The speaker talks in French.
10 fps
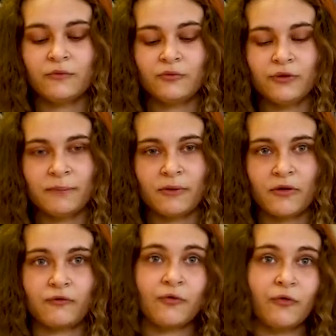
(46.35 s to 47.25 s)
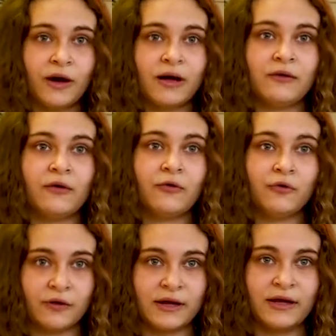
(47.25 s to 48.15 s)
une épreuve orale en
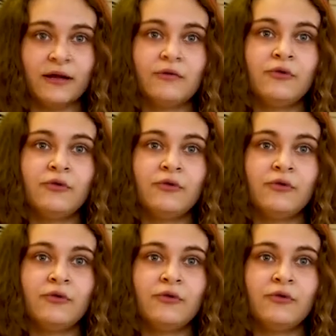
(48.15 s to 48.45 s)
anglais,